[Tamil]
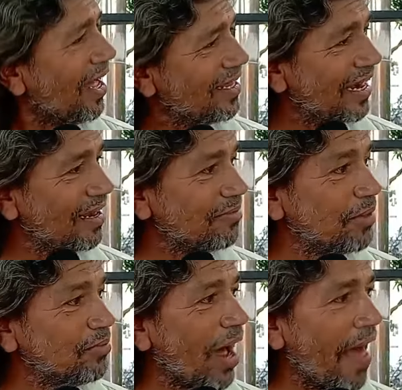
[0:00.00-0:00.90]

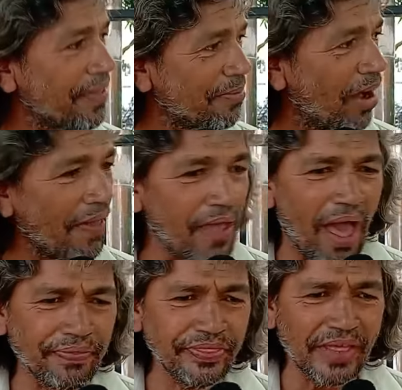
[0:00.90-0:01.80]
அதனால் அந்த
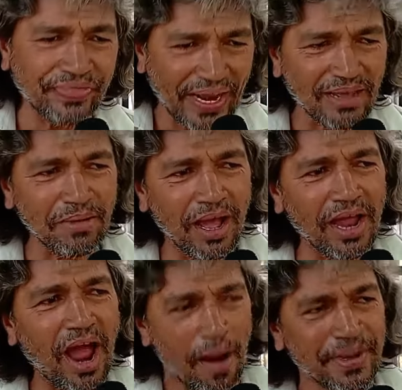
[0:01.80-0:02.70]
அந்த தலைவை
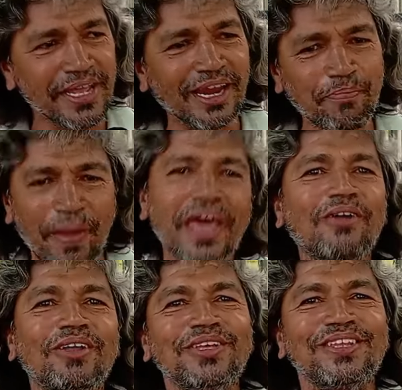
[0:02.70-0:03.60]
அப்படிங்கிற
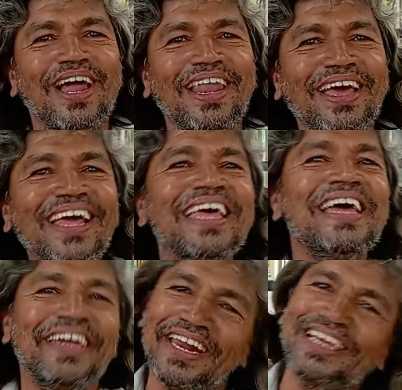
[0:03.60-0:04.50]
பேர் வந்ததுனால
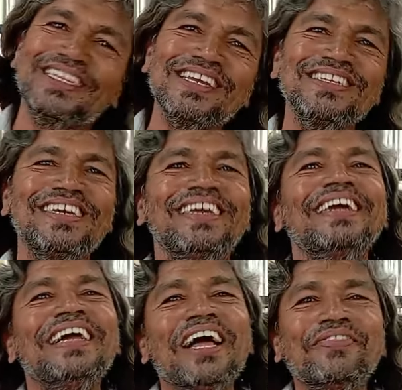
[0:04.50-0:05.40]
எனக்கு தெரிஞ்சு
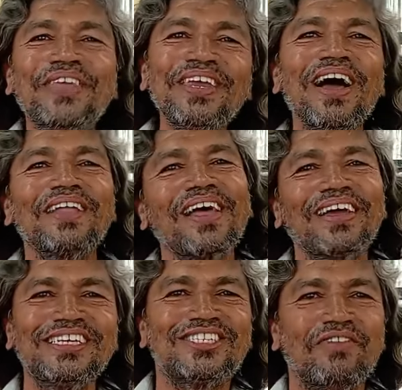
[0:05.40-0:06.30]
தீனா
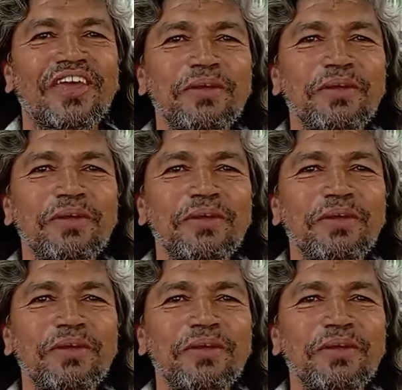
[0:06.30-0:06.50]
தான் இட்ஸ் அ